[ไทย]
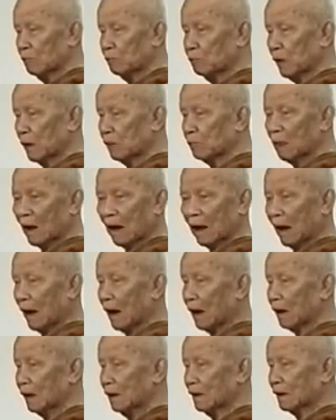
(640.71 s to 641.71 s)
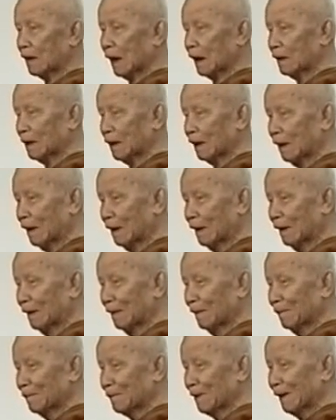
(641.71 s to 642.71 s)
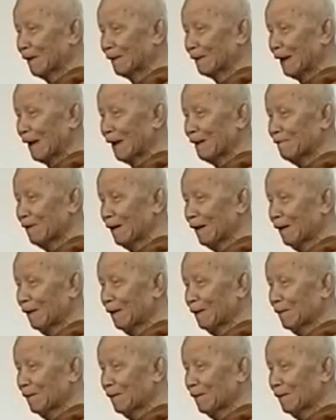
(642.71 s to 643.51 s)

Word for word: เป็นมหาขึ้นทันทีเอาใจมา